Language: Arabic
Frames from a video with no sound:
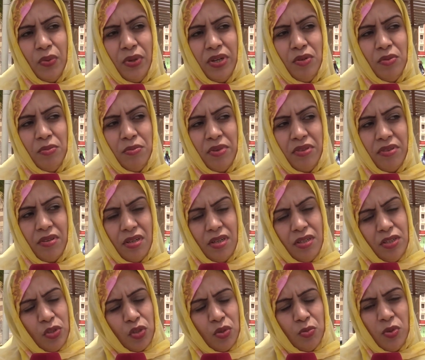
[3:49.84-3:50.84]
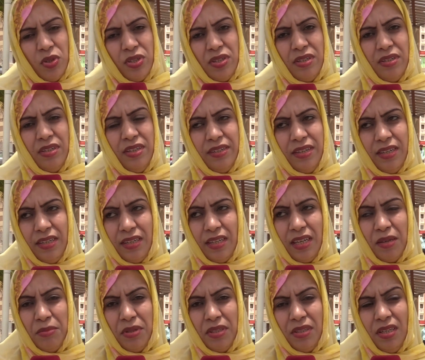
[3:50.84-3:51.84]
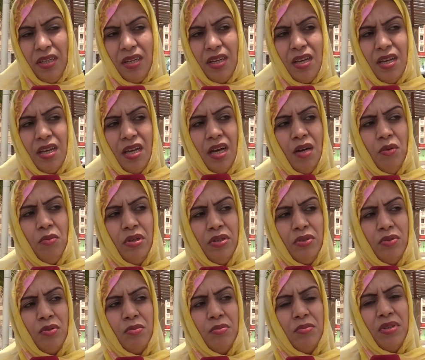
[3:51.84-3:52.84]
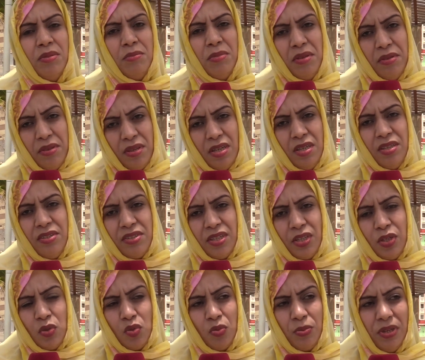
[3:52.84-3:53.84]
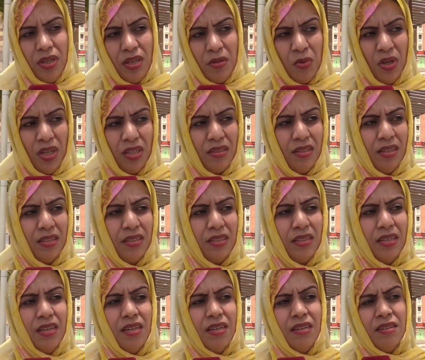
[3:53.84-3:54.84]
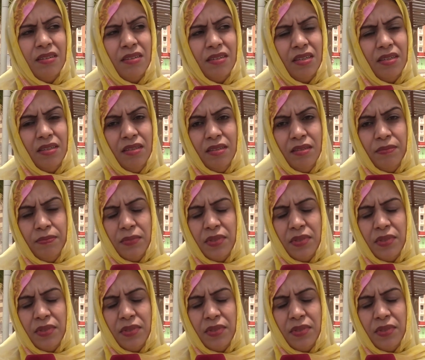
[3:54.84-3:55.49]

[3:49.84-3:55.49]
آه، انهم مثلا يجيبوها لنا حنايا كبديل او انهم مثلا يسكتوا بها المعطلين آه،